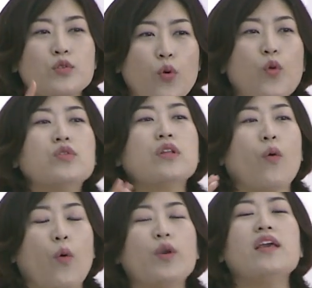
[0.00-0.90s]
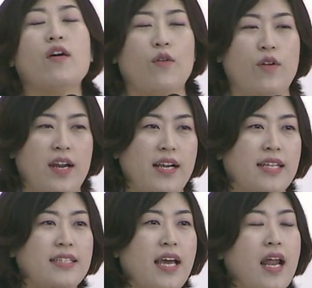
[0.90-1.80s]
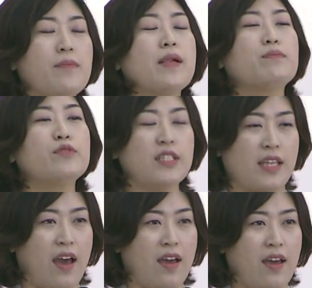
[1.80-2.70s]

좋은 고리 역할을 하는 사람일 뿐이다.